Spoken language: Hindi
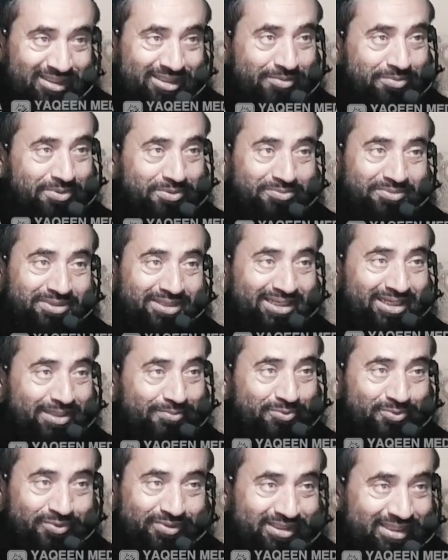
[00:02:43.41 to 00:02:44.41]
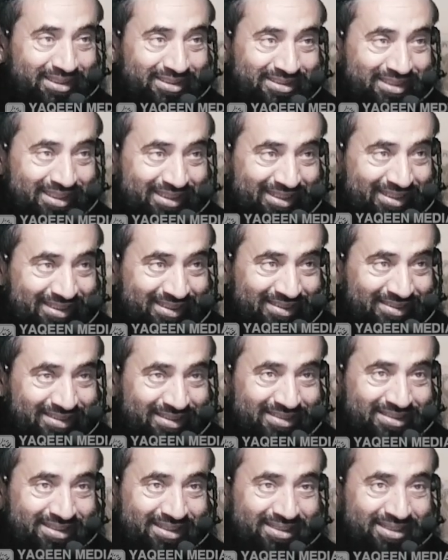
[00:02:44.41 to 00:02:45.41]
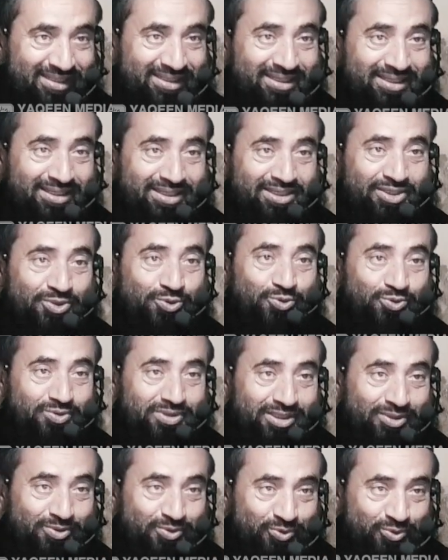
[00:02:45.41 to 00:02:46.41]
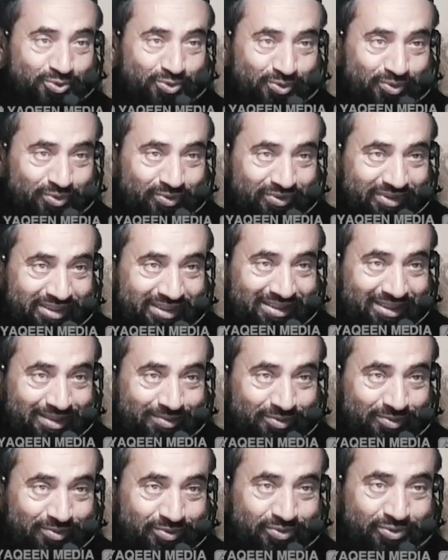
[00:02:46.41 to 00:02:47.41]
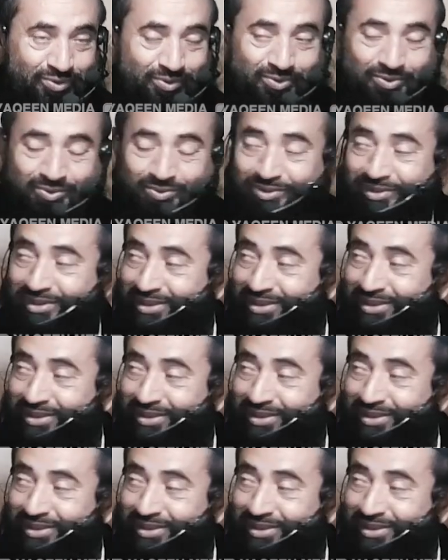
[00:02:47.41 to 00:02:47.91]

कभी मैंने आपको खींचा नहीं घसीटा नहीं कि खुदा किताब को छोड़ो किताबों को छोड़ो